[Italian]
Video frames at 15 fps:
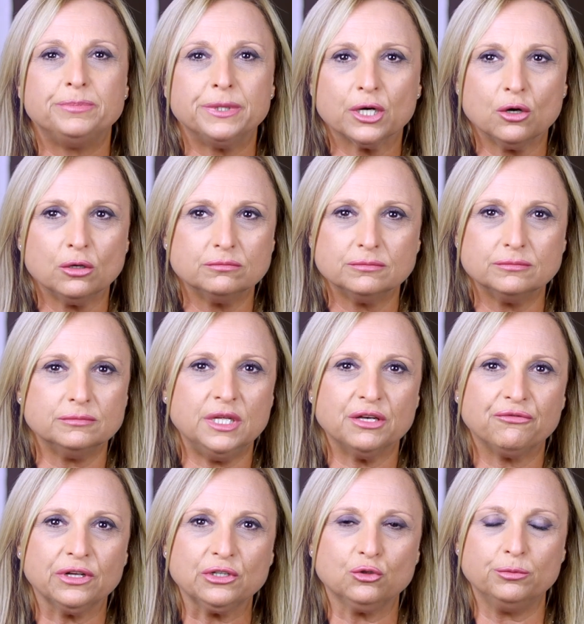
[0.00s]
però
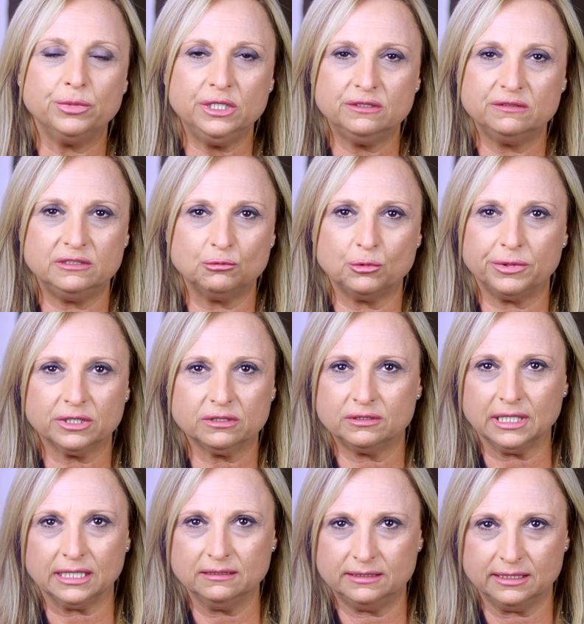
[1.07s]
mi ha fatto benissimo per
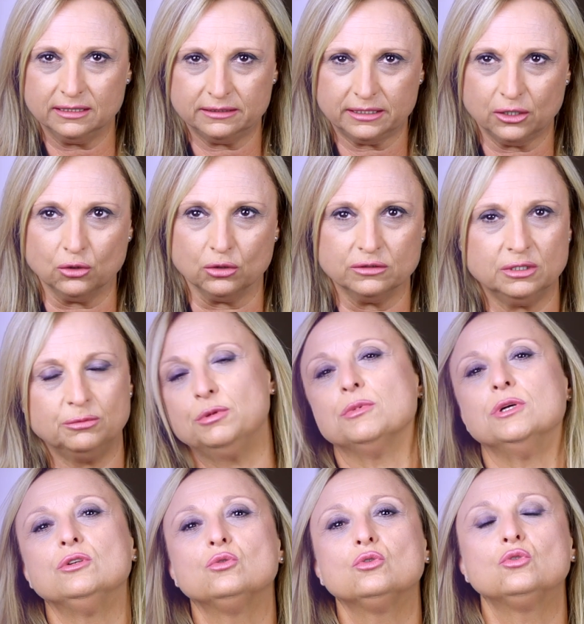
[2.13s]
tante altre cose.
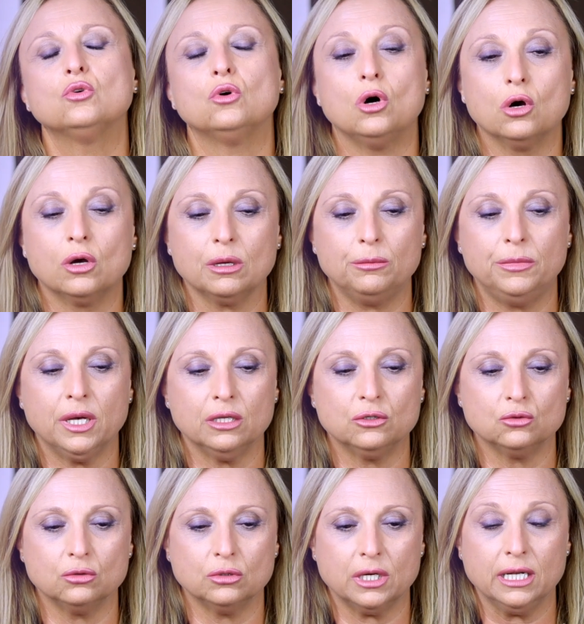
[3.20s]
Prima di tutto ho
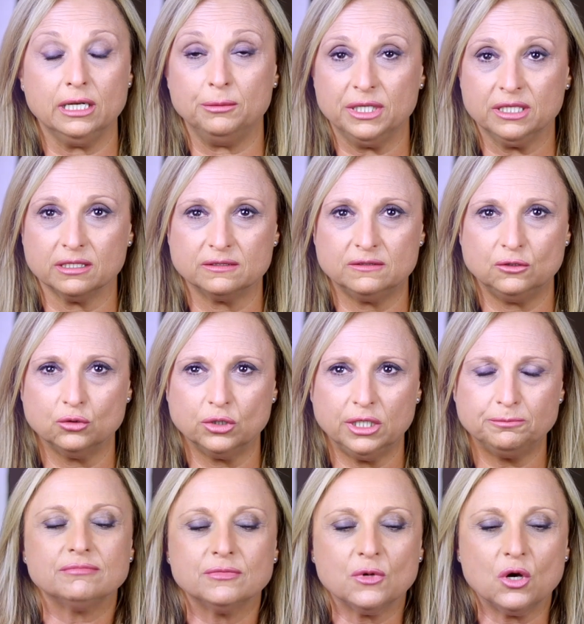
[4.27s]
cambiato
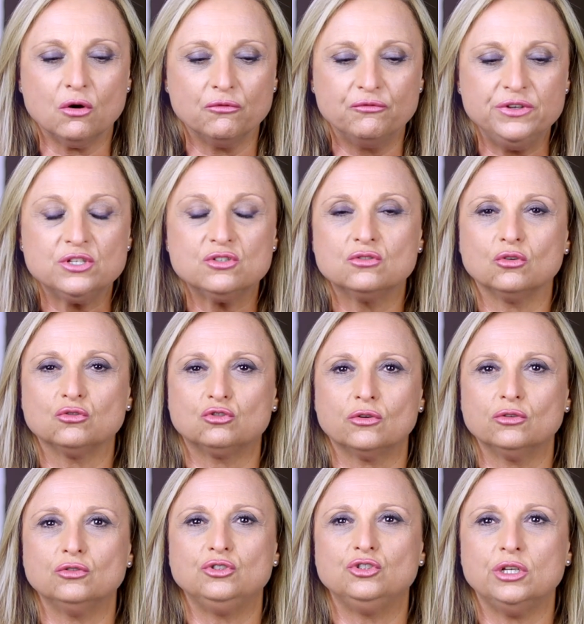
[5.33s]
alimentazione, ho visto, ho
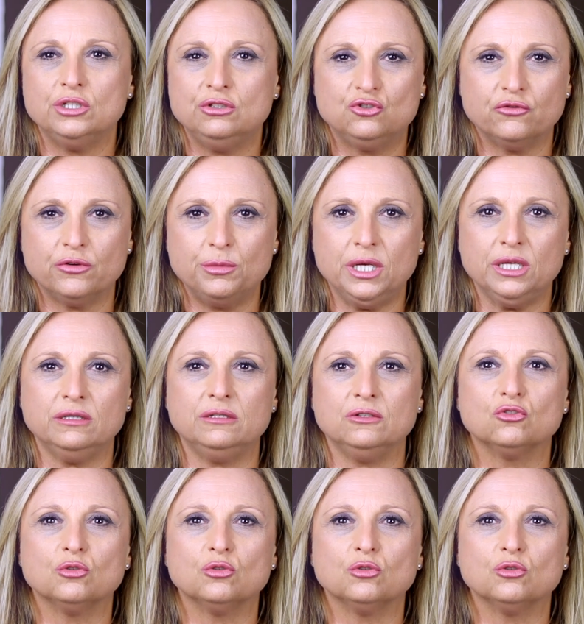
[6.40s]
trovato dei giovamenti,